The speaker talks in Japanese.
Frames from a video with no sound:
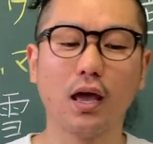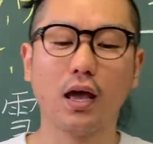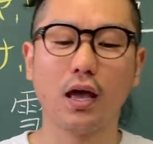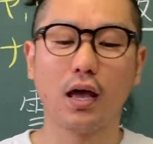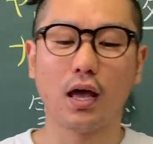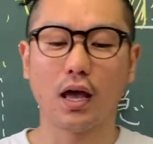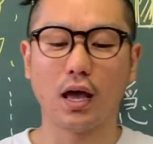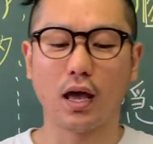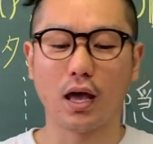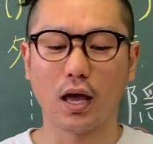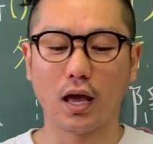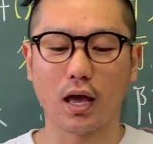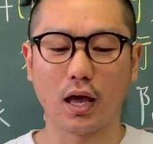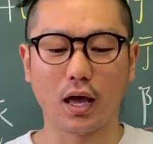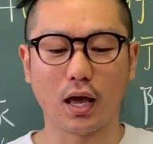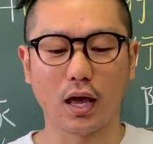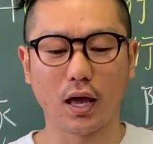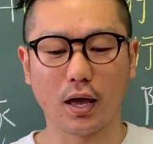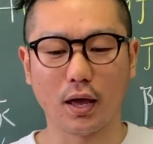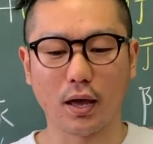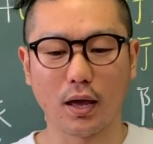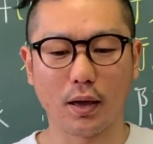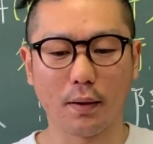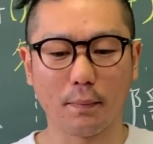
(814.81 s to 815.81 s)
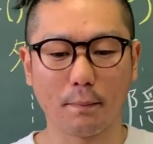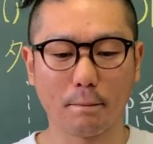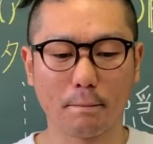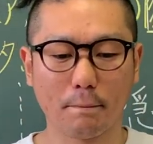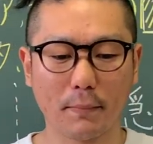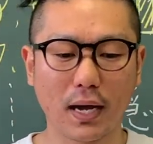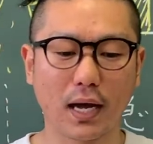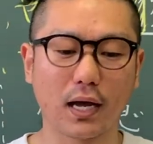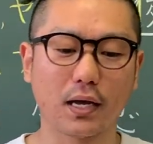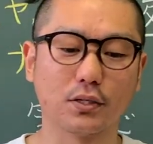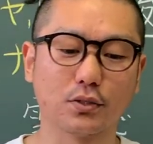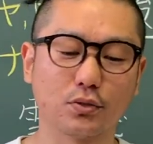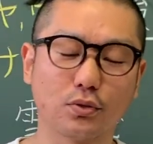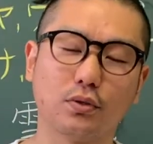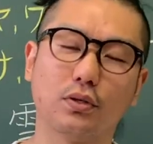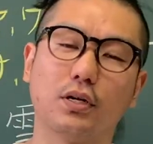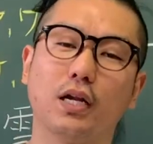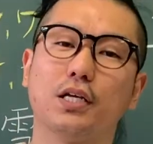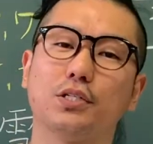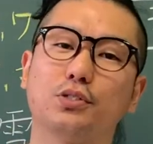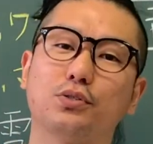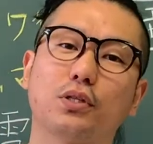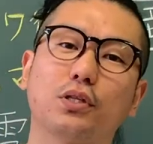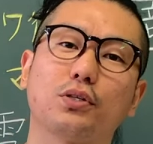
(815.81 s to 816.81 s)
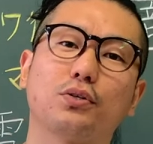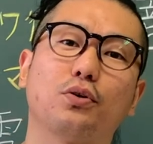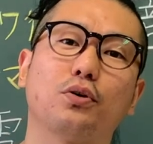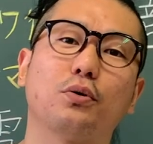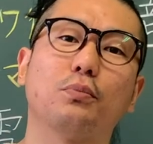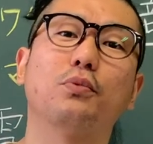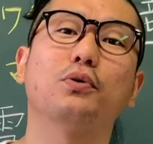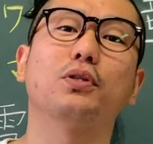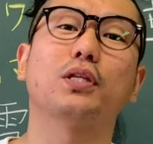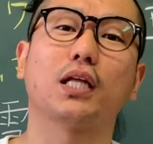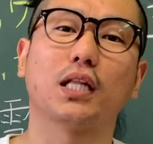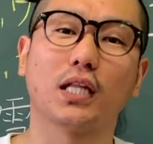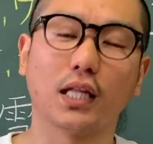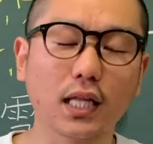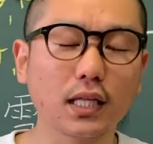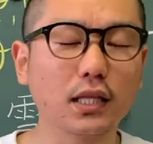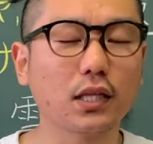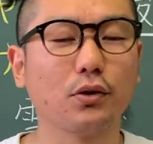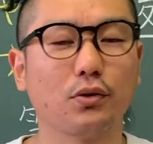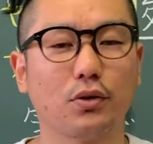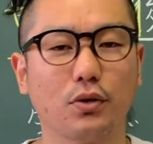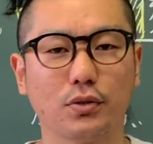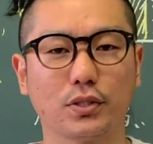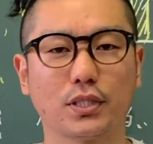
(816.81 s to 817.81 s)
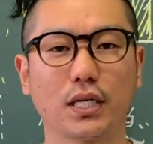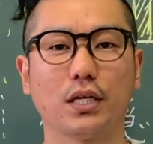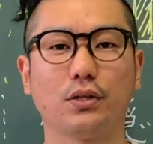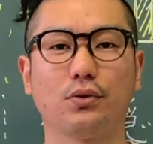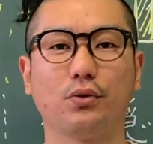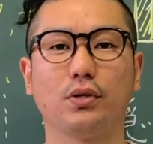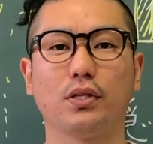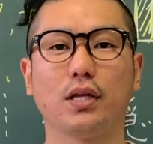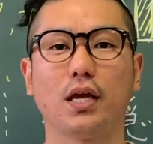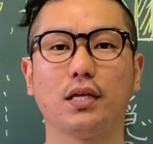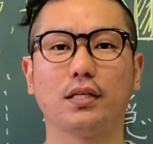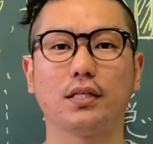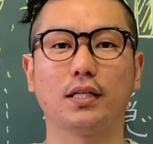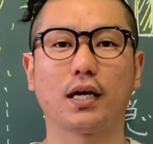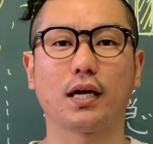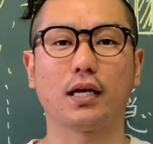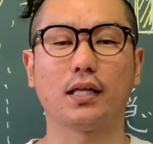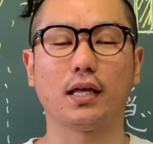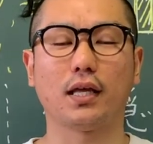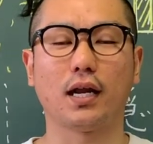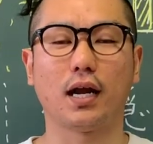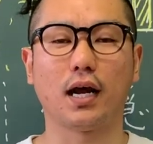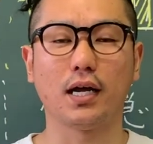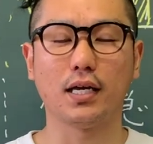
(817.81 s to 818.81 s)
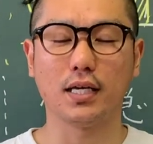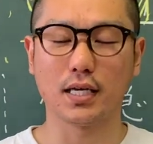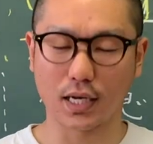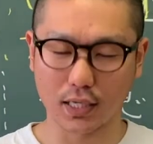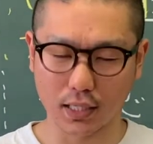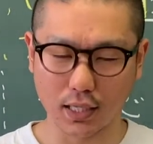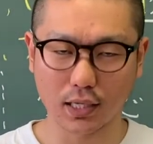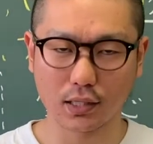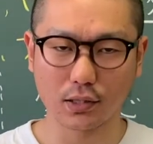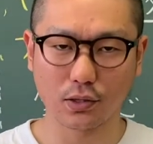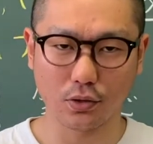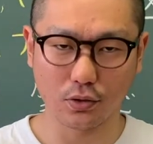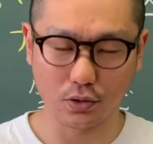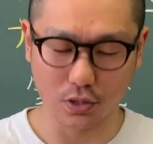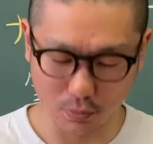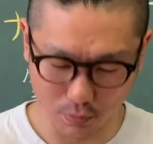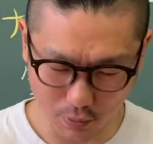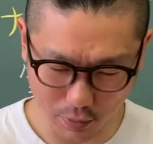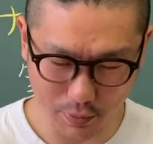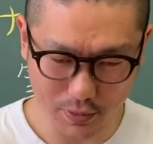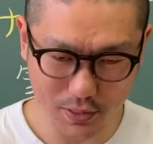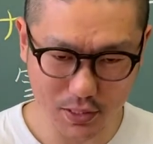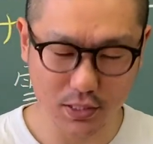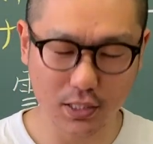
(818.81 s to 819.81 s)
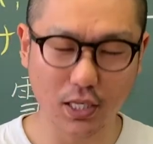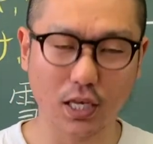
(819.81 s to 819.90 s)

えー、まあ連上ってそういうもんだなっていうふうに押さえておいていただけたらいいかなというふうに思います。